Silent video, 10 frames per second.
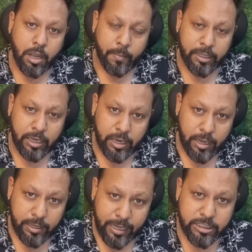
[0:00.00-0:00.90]
আমাদের
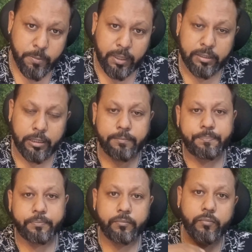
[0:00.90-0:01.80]
নেক্সট মান্থে
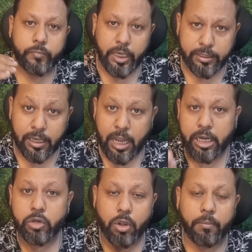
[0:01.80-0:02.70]
একটা
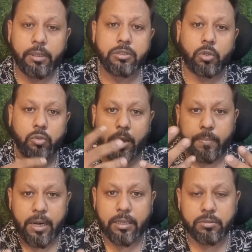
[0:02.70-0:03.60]
লাকি ড্র হবে যত
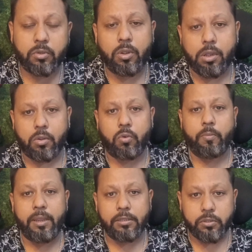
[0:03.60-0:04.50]
আপনারা
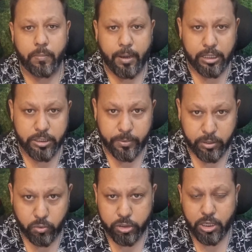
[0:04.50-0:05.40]
গ্রুমিংয়ের জন্য পার্টিসিপেট
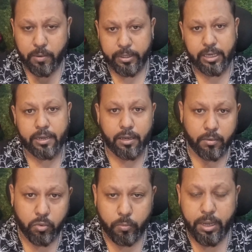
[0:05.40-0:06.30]
করেছেন আমাদের এখানে
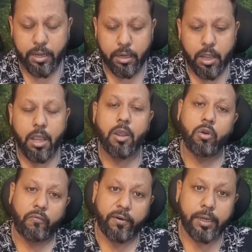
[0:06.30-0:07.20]
গ্রুমিংয়ের
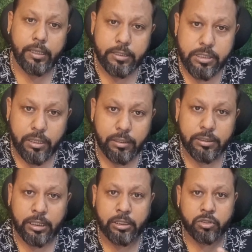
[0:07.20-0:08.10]
অফারটা নিচ্ছেন
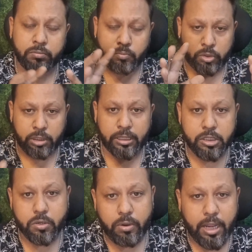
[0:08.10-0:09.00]
তাদের মধ্যে থেকে
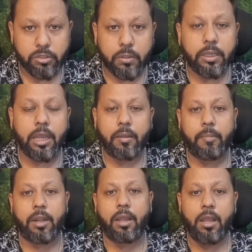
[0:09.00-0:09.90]
যে কোনো একজনকে
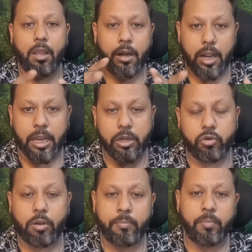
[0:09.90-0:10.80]
আমরা লাকি
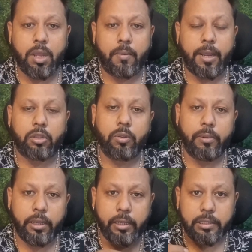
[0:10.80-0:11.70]
ড্র
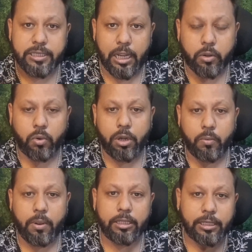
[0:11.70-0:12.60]
মাধ্যমে সিলেক্ট করে
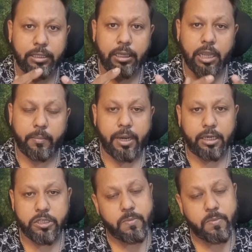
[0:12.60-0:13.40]
নেবো আর তাদেরকে আমরা একটা